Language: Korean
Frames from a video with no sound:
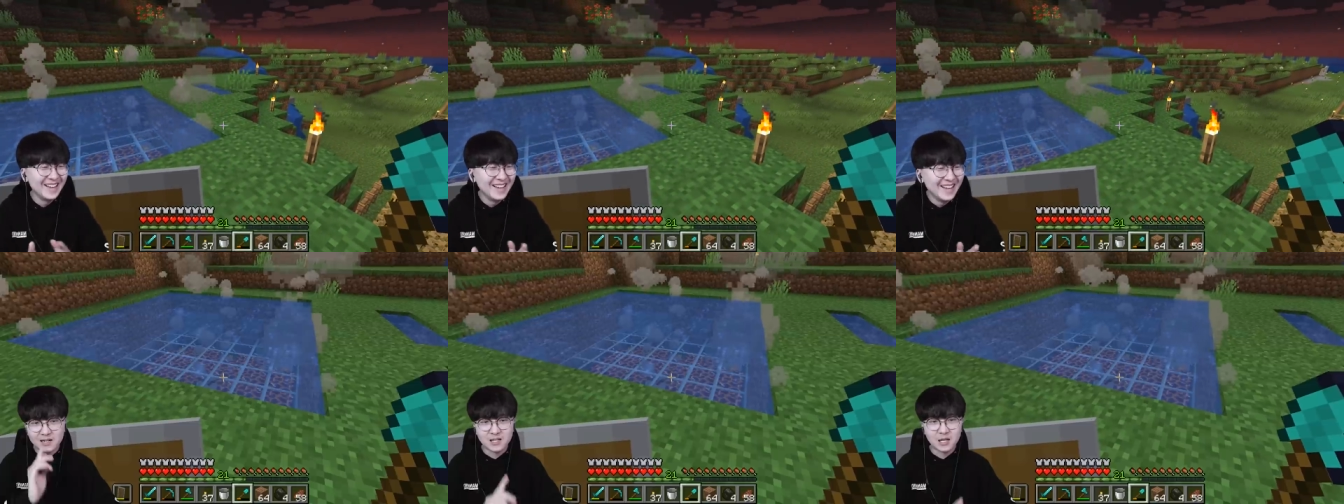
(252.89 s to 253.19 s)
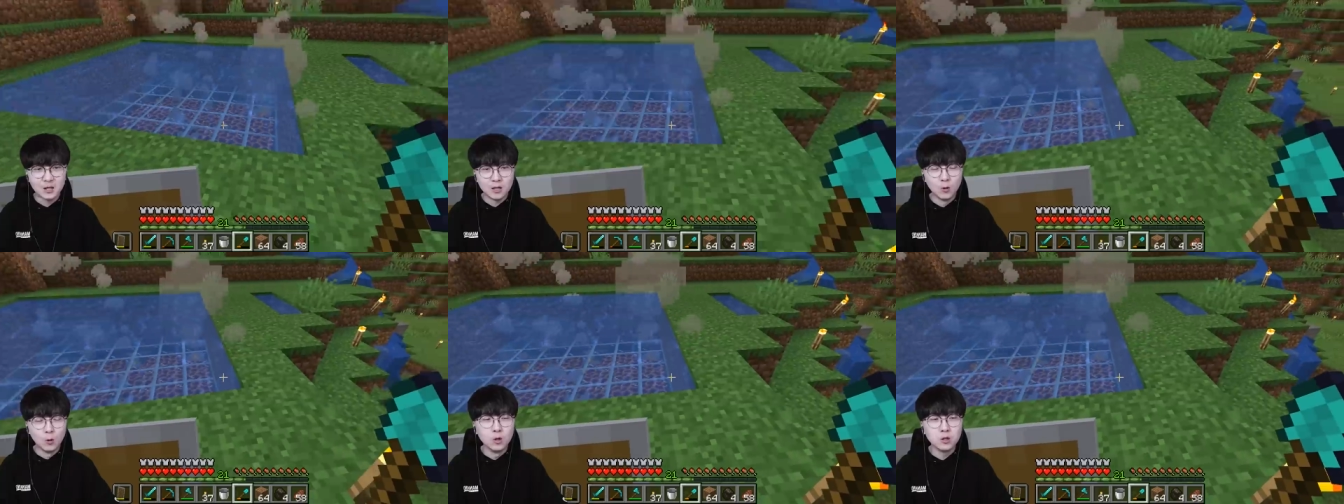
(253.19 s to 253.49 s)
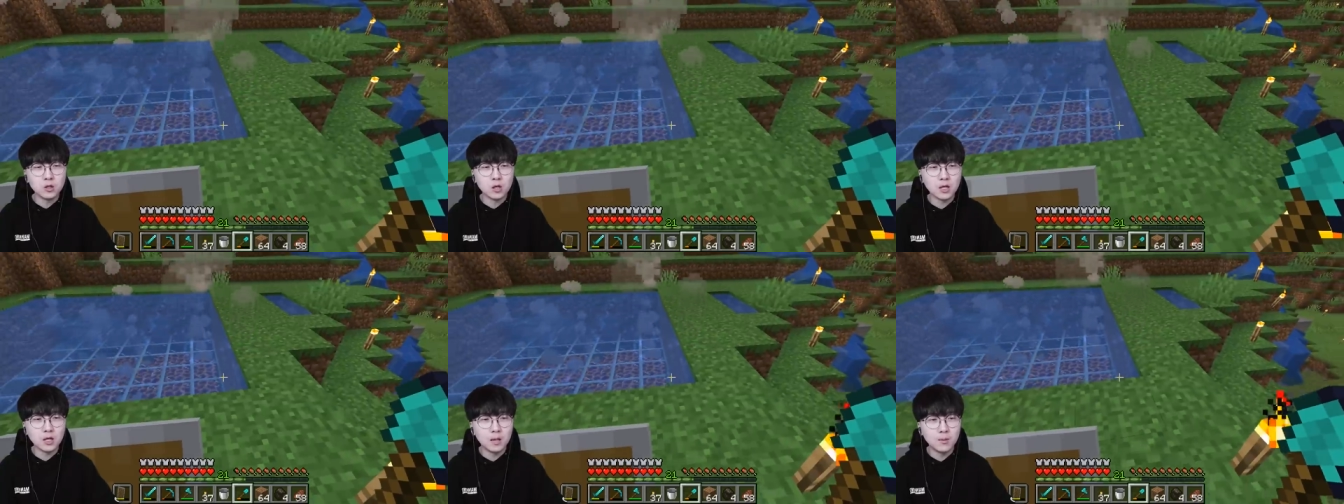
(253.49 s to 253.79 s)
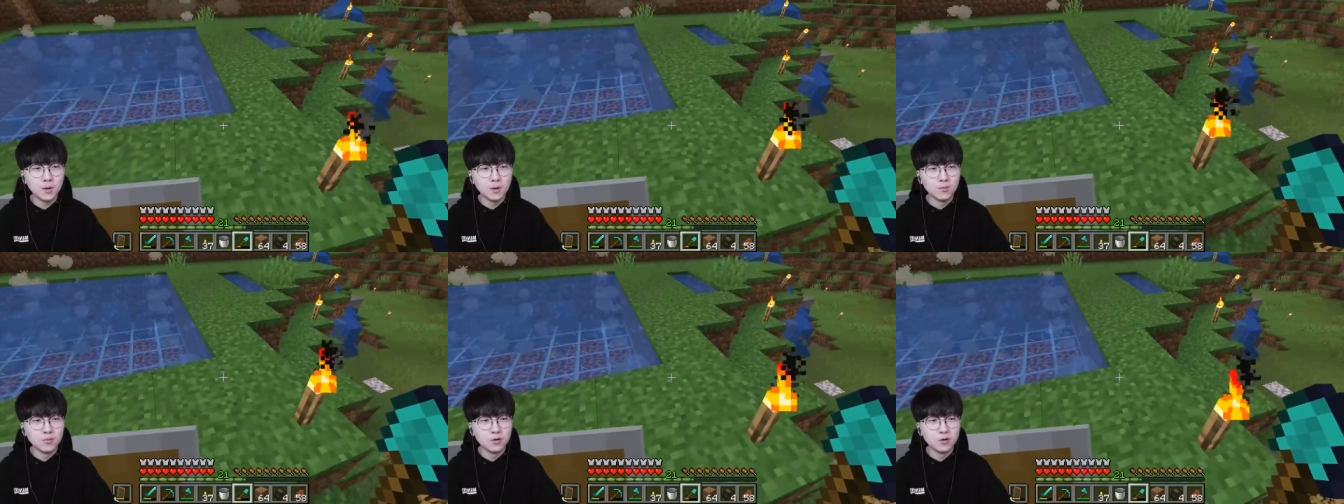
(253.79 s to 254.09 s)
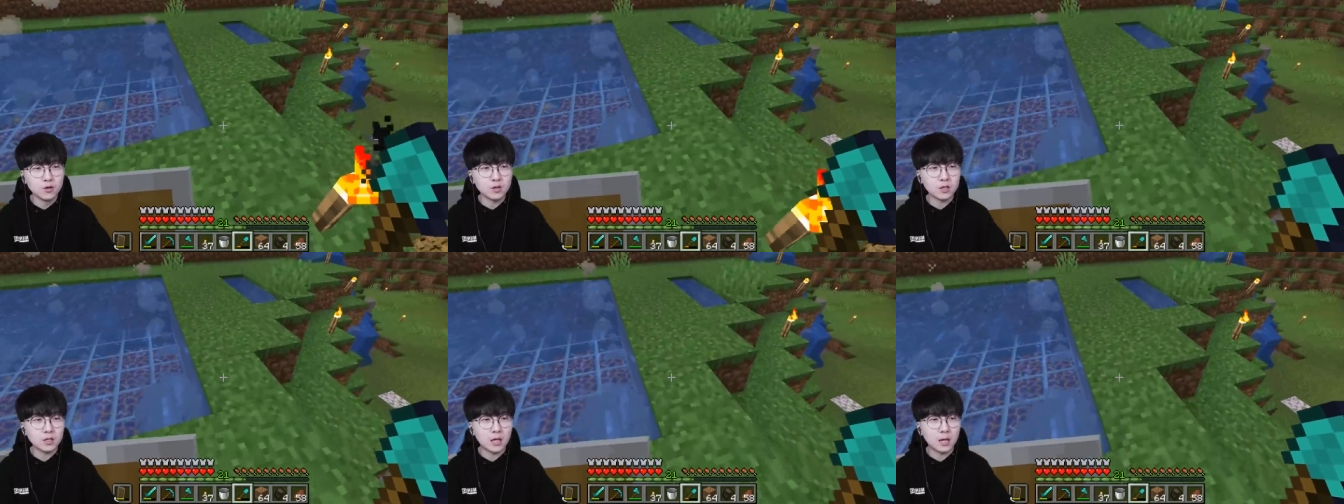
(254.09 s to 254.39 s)
일단 온천 한번
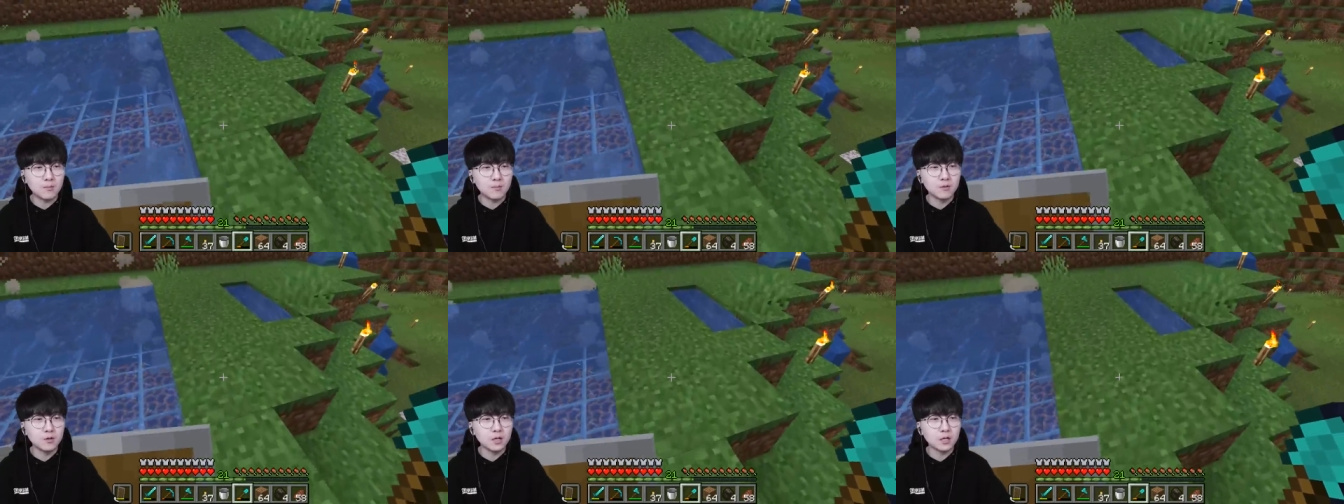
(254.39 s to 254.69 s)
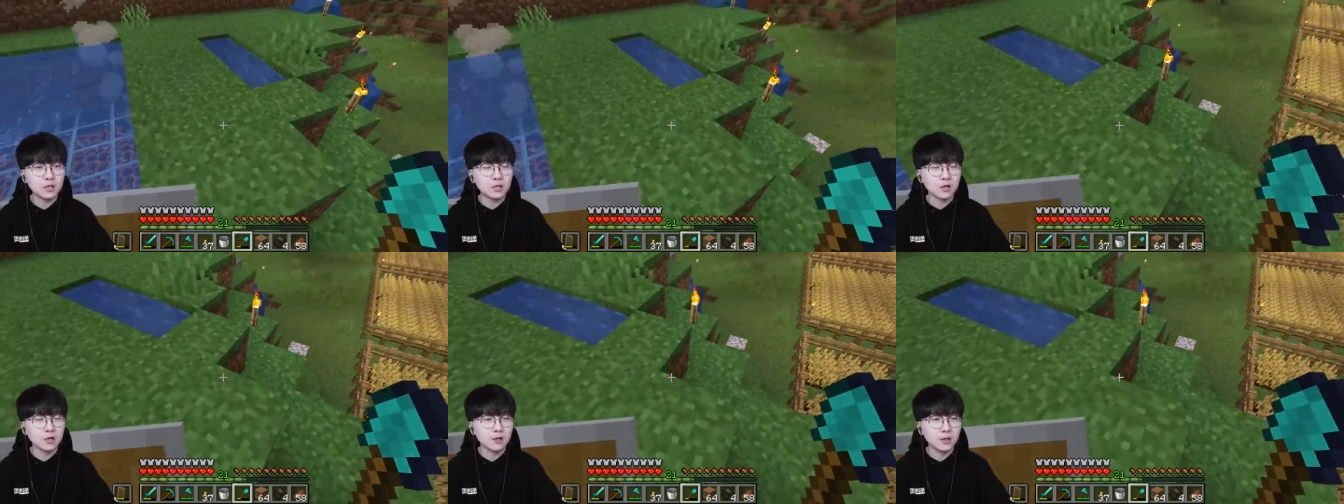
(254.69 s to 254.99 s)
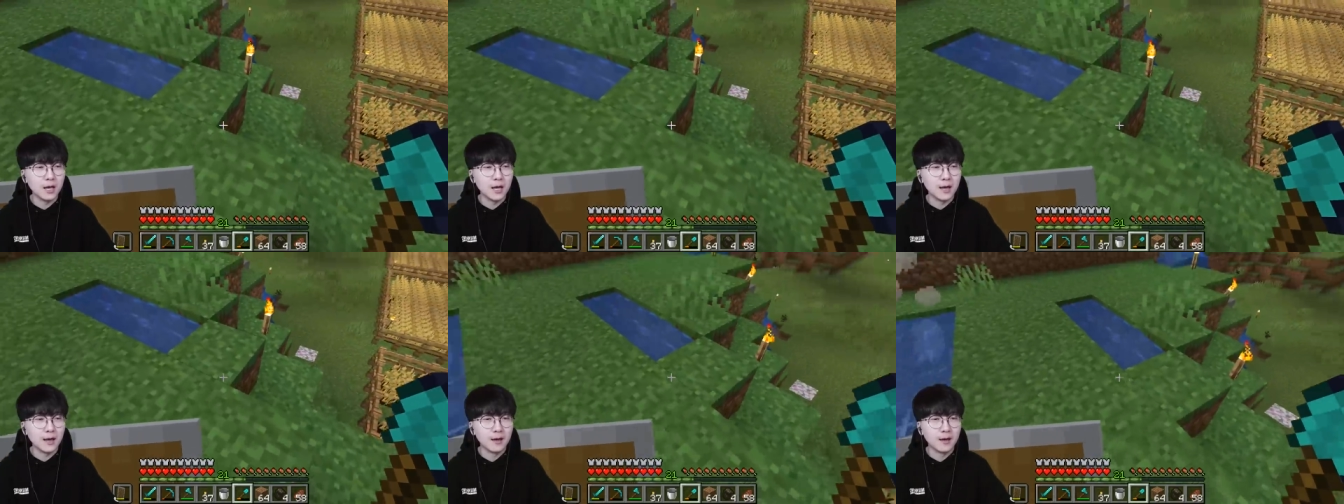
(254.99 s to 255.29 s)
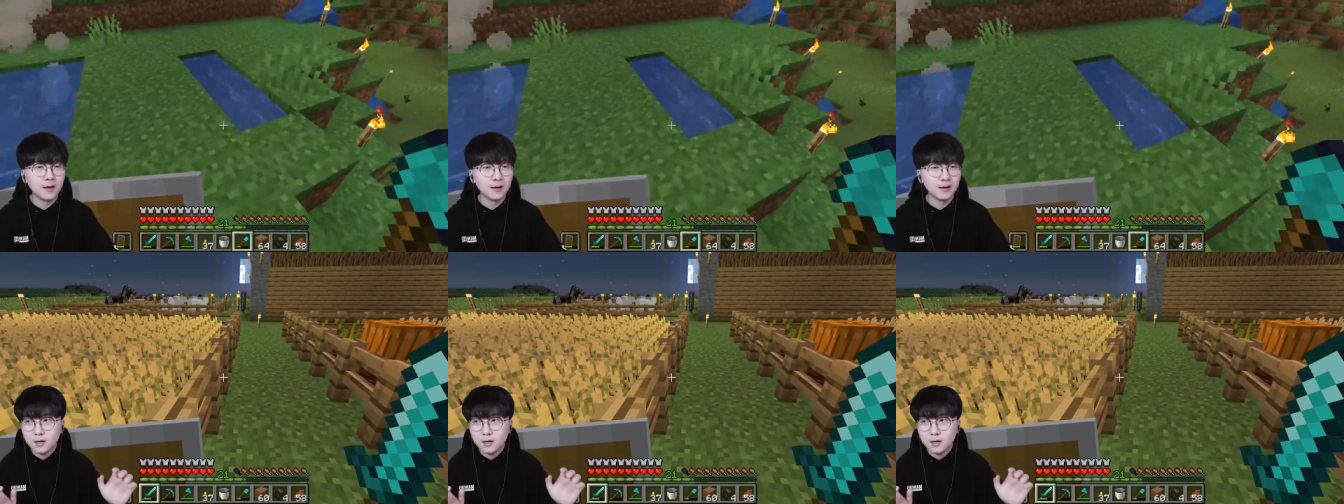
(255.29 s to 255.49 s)
물 잠그기 전에